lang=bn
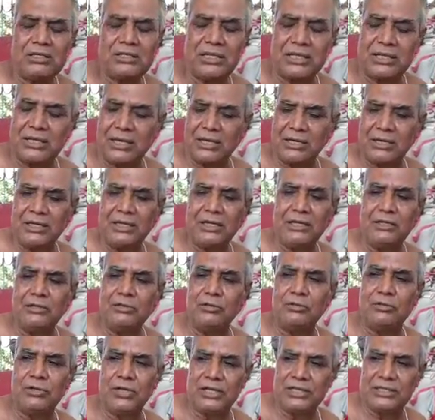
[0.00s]
সেখানে
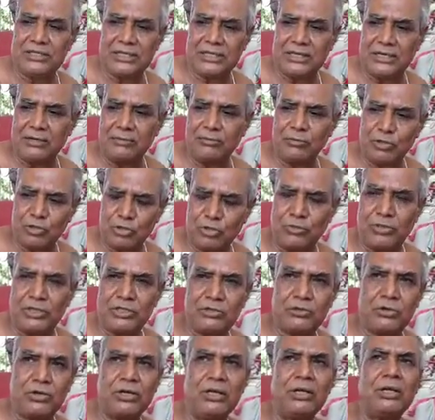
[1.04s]
হিন্দুরা সেখানে
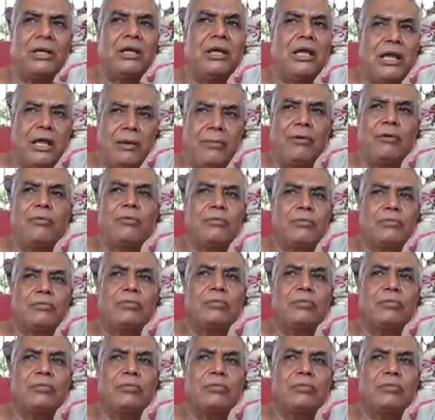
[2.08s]
বসবাস করে এবং